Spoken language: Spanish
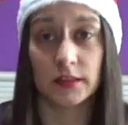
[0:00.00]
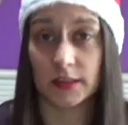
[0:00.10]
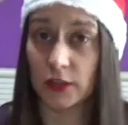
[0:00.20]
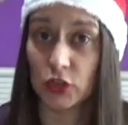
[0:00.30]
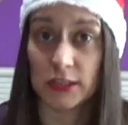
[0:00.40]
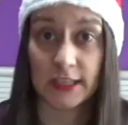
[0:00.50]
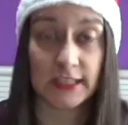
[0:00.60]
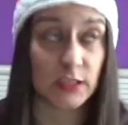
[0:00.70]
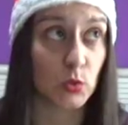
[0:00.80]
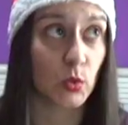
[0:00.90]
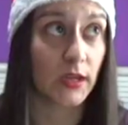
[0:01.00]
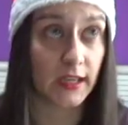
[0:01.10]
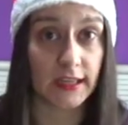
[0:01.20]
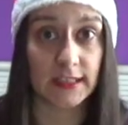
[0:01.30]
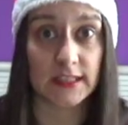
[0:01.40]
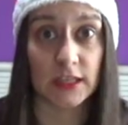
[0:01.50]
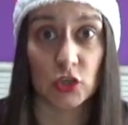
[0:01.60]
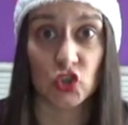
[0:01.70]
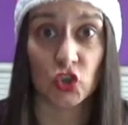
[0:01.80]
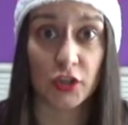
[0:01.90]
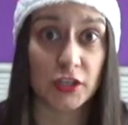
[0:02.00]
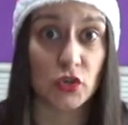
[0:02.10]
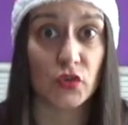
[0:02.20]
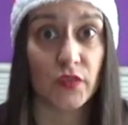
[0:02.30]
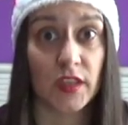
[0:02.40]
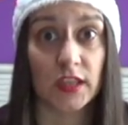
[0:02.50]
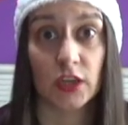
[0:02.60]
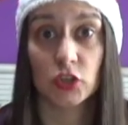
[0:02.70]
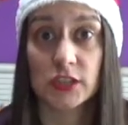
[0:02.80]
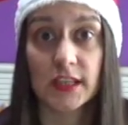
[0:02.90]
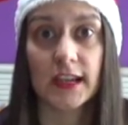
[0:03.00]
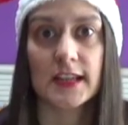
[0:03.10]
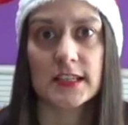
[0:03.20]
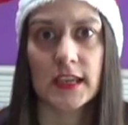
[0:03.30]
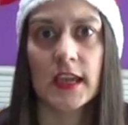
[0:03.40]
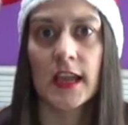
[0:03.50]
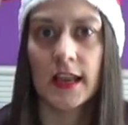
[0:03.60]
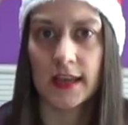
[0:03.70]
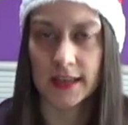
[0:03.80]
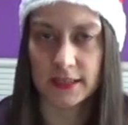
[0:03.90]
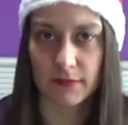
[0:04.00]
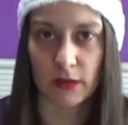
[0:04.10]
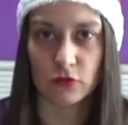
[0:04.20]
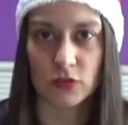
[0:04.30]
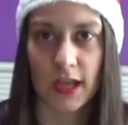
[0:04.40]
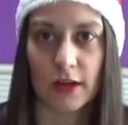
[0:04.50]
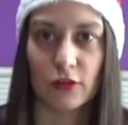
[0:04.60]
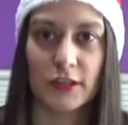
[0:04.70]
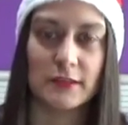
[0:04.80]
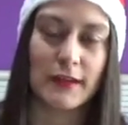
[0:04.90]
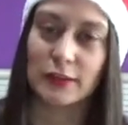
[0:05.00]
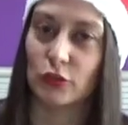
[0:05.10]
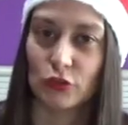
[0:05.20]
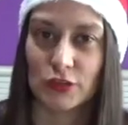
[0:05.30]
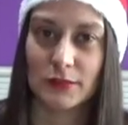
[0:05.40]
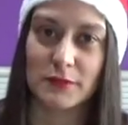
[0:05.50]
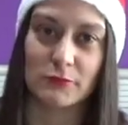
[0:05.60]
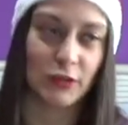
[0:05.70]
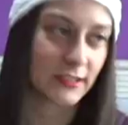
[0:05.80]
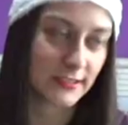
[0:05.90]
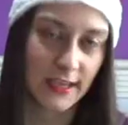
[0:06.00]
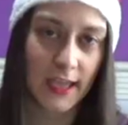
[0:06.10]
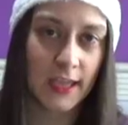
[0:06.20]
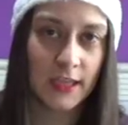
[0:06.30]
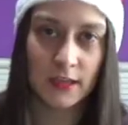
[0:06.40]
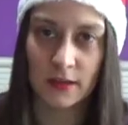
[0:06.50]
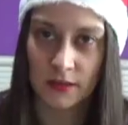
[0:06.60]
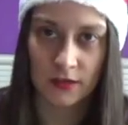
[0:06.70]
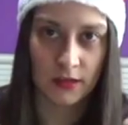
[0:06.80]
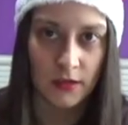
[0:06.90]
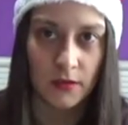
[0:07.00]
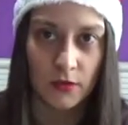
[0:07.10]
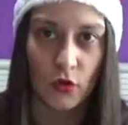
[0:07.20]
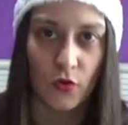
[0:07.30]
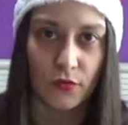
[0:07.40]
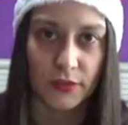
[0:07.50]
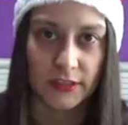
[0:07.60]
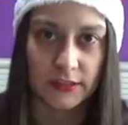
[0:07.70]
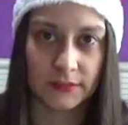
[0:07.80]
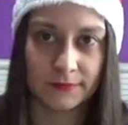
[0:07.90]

Que oye, que si tú crees y los conoces lo suficiente y consideras que les va a gustar lo de llevar todos el mismo jersey, go for it.